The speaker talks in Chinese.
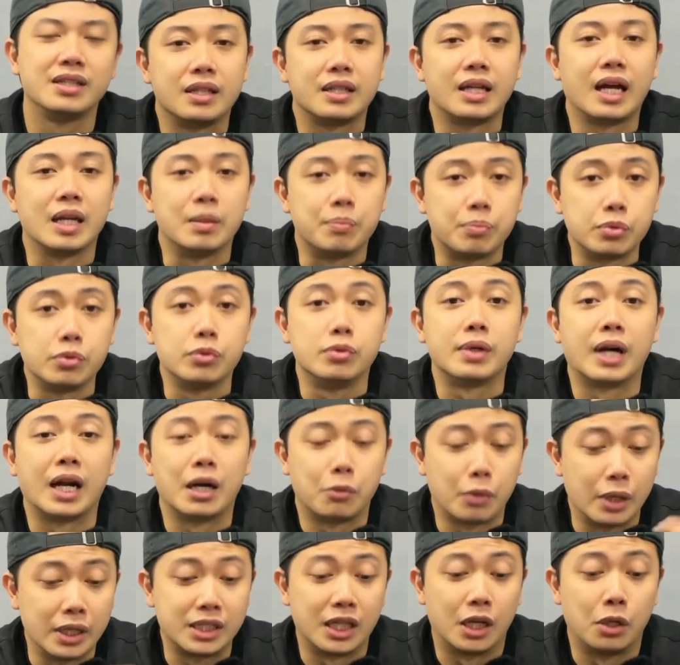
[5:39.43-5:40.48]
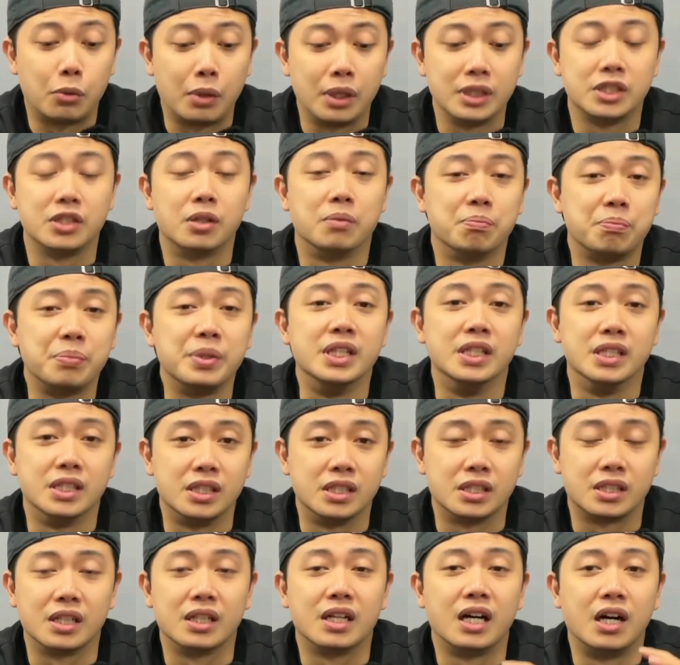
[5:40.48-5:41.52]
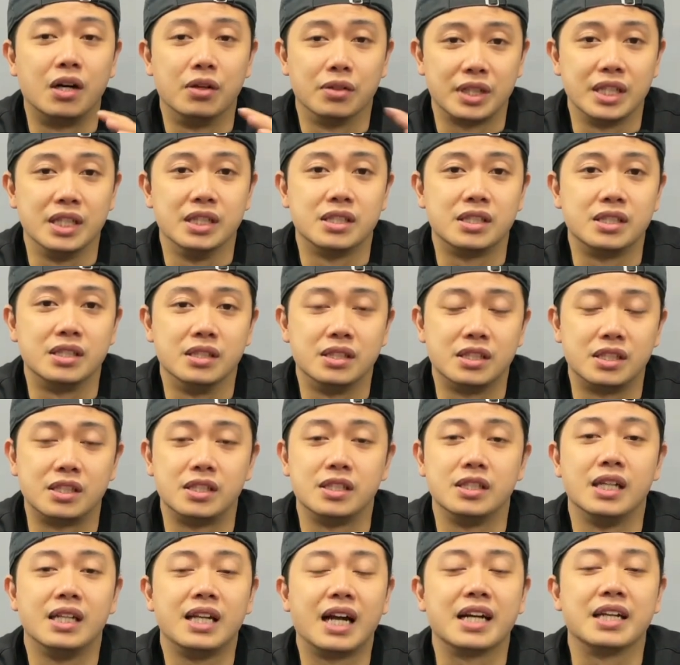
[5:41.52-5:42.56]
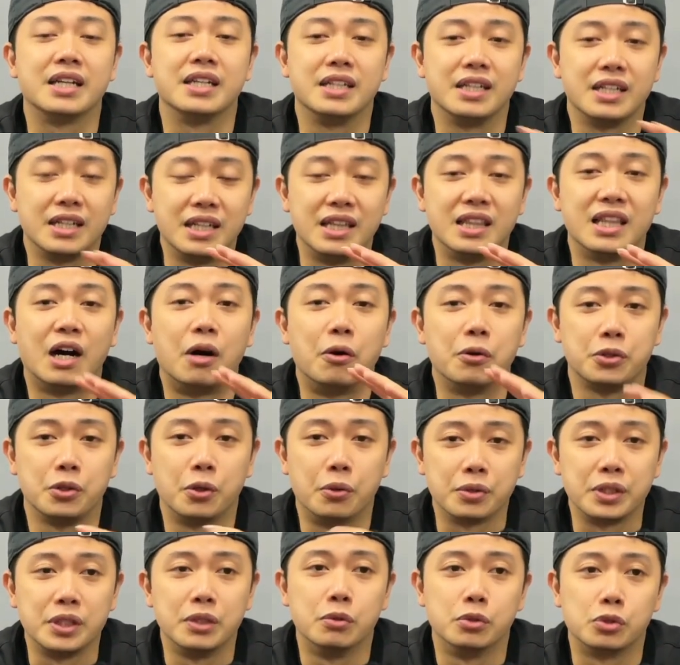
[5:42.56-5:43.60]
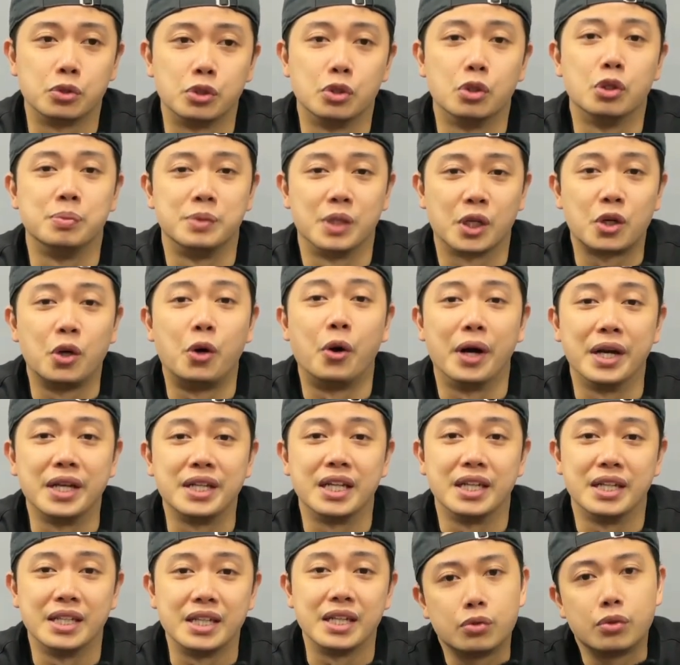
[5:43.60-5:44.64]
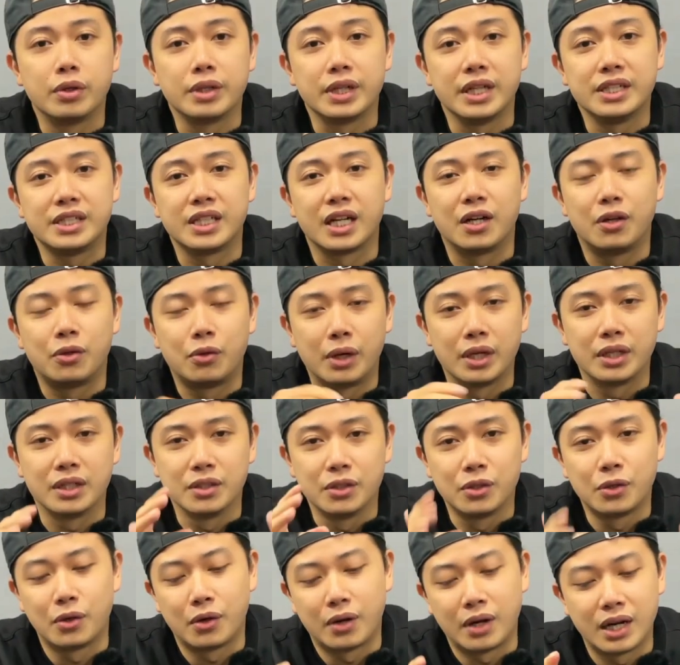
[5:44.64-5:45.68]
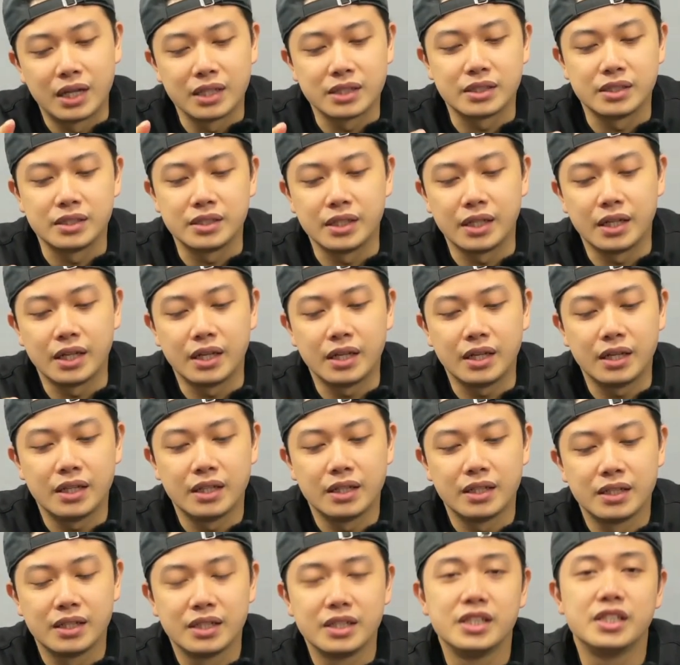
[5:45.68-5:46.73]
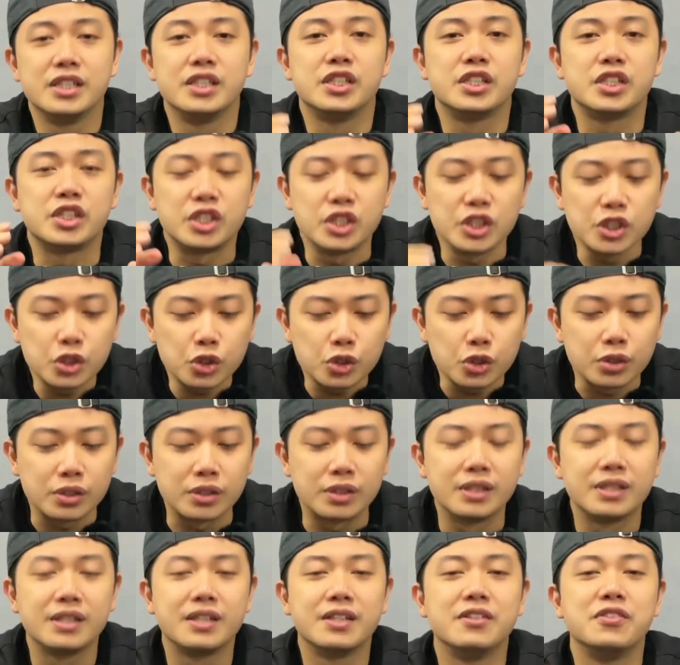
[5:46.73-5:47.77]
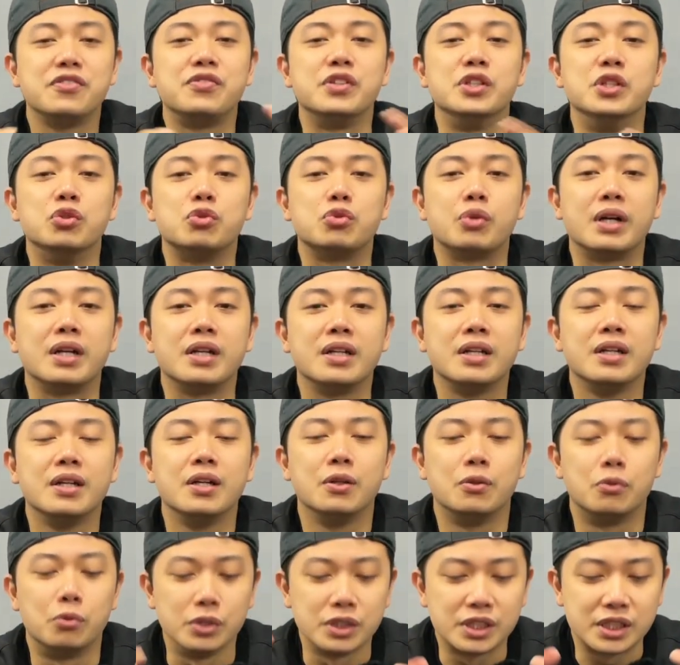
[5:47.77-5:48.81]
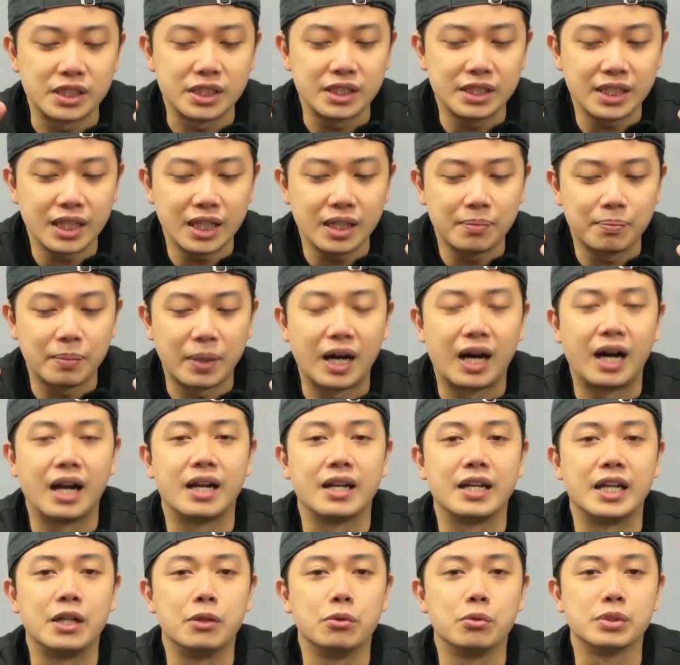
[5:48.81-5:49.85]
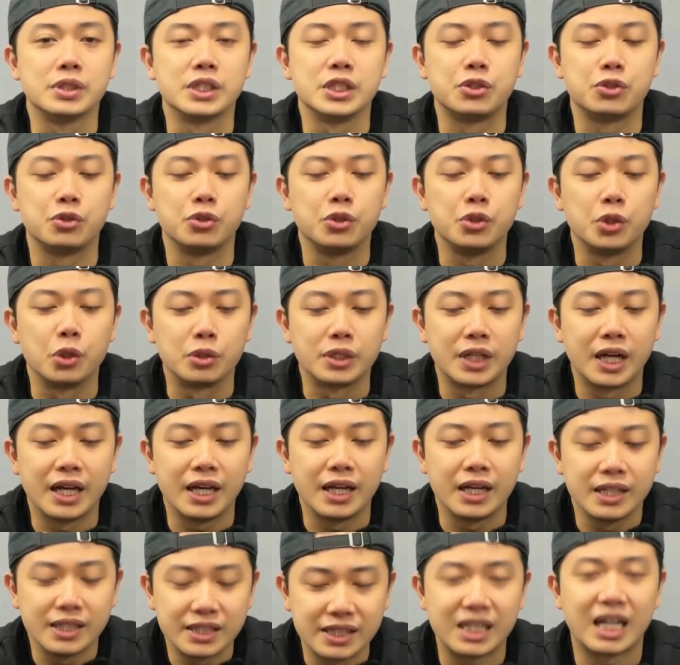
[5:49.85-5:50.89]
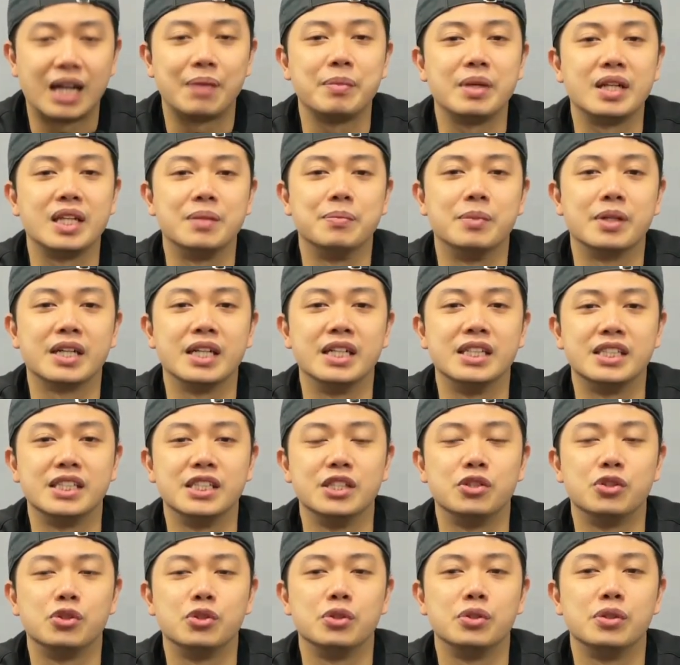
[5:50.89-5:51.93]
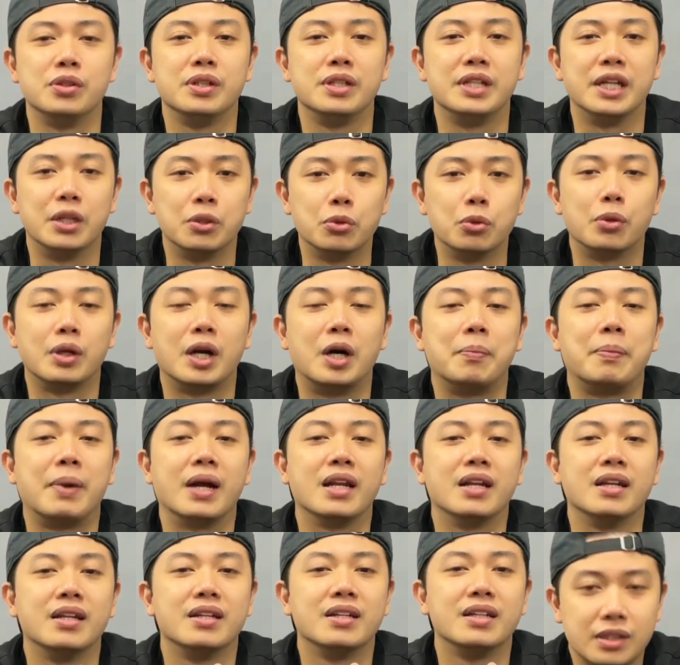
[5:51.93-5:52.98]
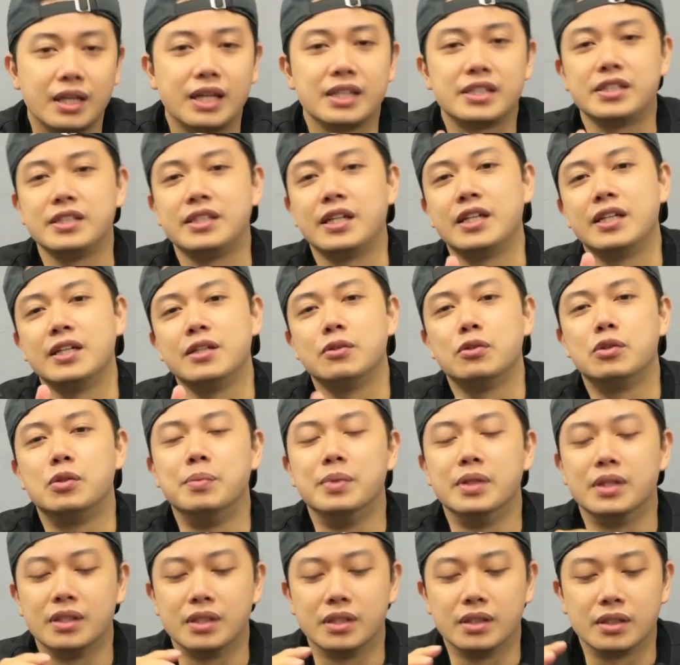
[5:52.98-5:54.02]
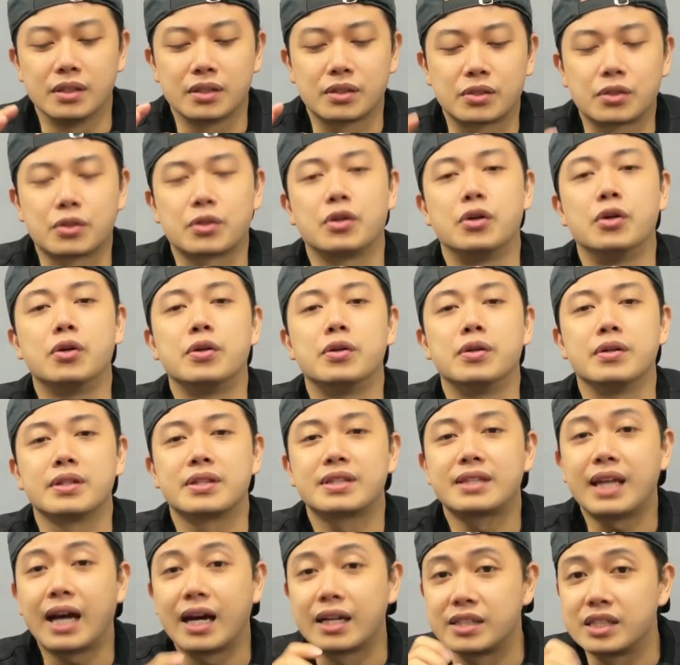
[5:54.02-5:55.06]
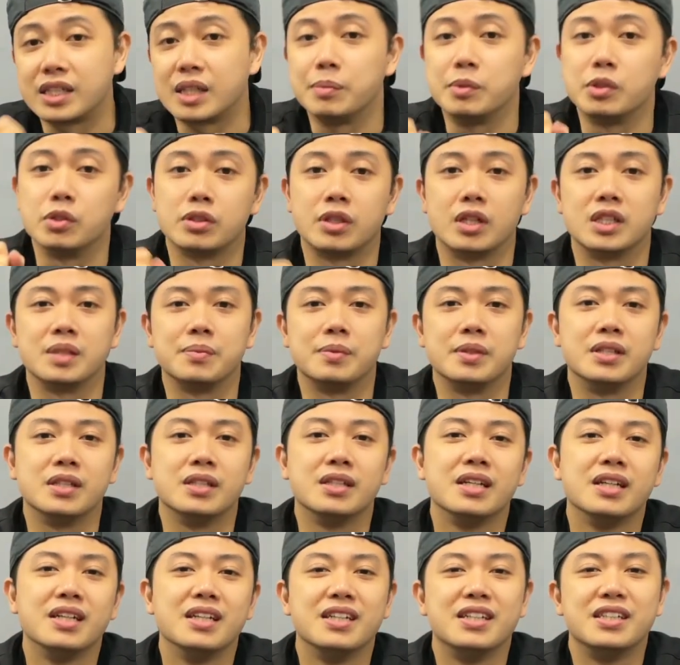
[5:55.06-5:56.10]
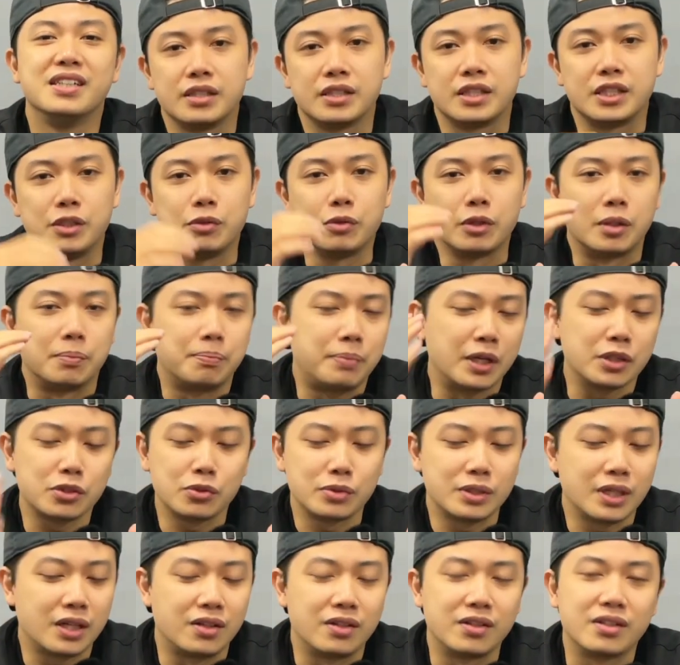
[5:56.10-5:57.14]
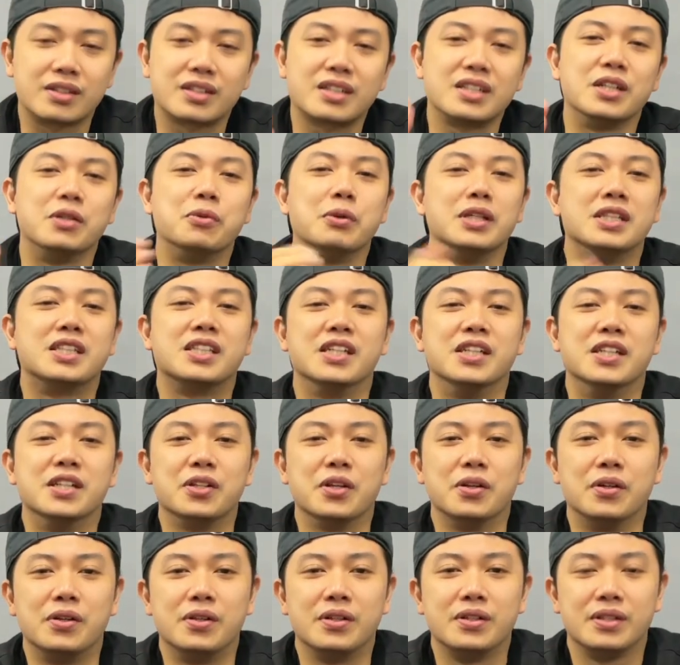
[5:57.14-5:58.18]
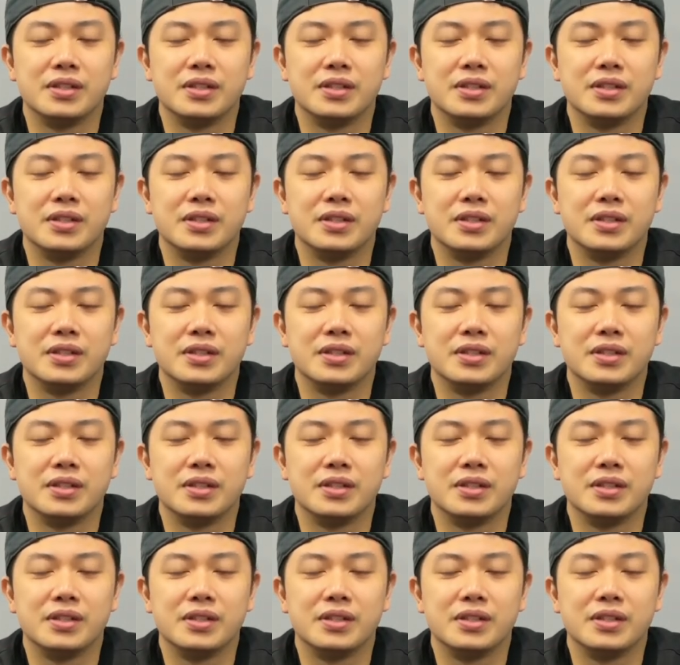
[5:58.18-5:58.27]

那你不如来外厂换这种品质更好的电池，直接让你一劳永逸，我觉得会比较快一点。如果你也想换的话啊，直接私讯粉专，我直接把联络资讯留在下面，你们可以自己去联络老板。那今天呢，我们的 Gogoro 大解密又到这边，希望有帮助到各位车友。